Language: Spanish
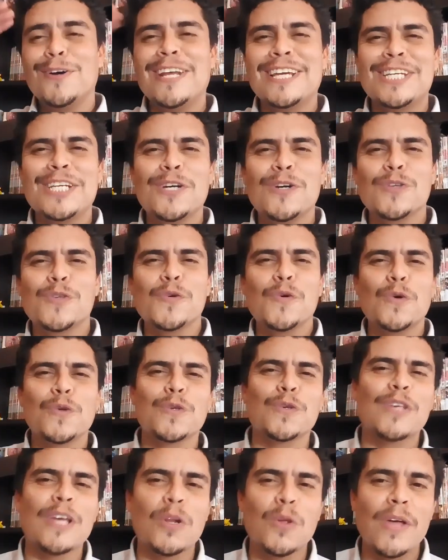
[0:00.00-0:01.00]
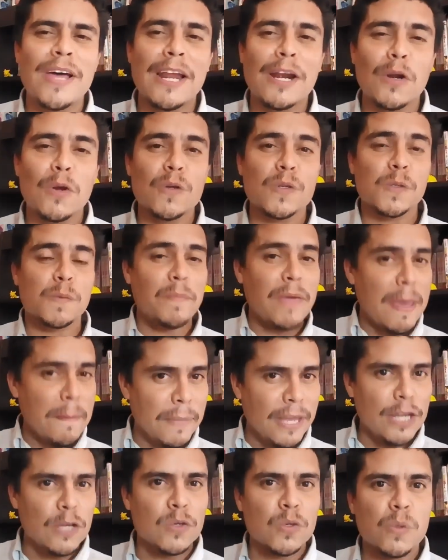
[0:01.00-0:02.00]
Hola chicos, un gusto saludarlos.
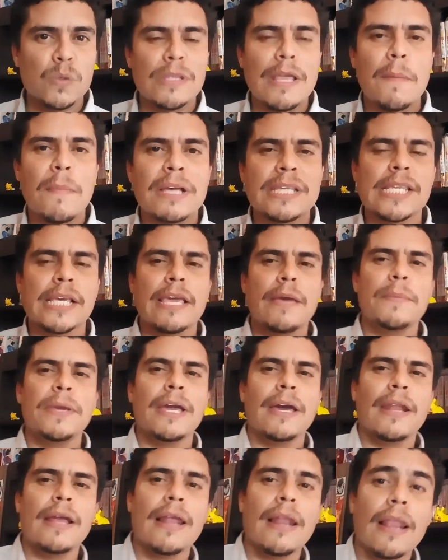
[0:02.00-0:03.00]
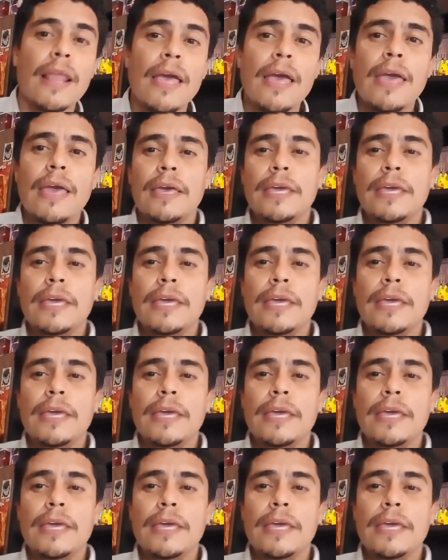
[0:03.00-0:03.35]
Bienvenidos un día más aquí a mi canal.